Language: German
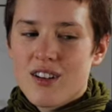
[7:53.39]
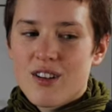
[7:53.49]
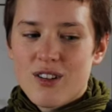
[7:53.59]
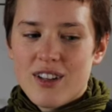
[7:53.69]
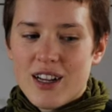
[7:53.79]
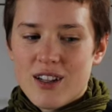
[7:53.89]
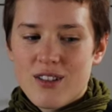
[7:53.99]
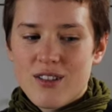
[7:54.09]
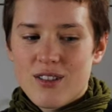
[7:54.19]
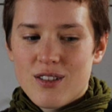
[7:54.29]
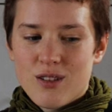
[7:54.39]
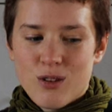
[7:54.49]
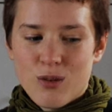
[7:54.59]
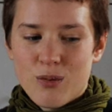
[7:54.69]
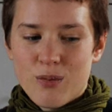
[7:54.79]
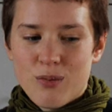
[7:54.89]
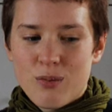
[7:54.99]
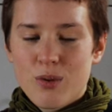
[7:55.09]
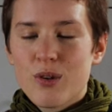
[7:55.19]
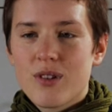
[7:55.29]
Kontakt
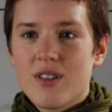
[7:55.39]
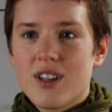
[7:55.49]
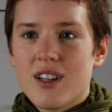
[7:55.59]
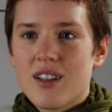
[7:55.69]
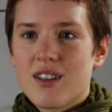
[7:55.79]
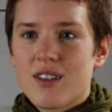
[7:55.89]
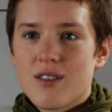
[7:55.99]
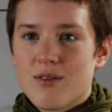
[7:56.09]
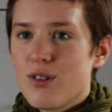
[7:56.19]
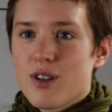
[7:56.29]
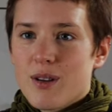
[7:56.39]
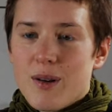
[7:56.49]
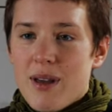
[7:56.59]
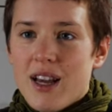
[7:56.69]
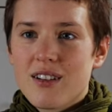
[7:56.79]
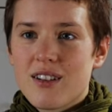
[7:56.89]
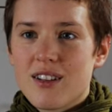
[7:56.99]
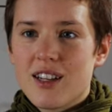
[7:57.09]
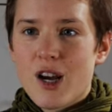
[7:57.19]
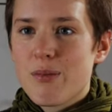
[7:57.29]
zum Boden, den ich, wo ich ja merkte,
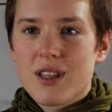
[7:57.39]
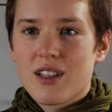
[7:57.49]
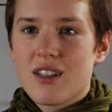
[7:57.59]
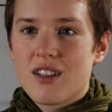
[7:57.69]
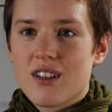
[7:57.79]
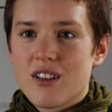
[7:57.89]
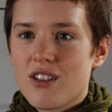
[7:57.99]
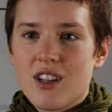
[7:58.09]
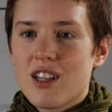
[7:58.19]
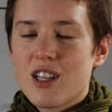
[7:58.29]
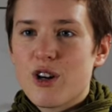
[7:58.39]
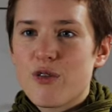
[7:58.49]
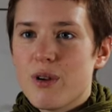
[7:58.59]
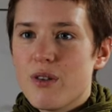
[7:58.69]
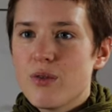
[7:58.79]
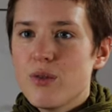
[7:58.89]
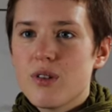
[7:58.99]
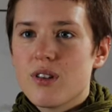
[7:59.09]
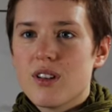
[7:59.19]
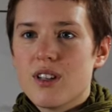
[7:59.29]
den habe ich nicht. Ich stehe nicht auf meinen
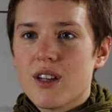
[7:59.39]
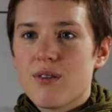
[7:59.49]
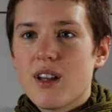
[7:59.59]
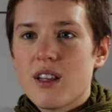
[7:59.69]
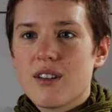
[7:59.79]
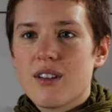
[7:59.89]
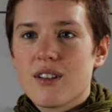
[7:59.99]
Füßen in der Welt.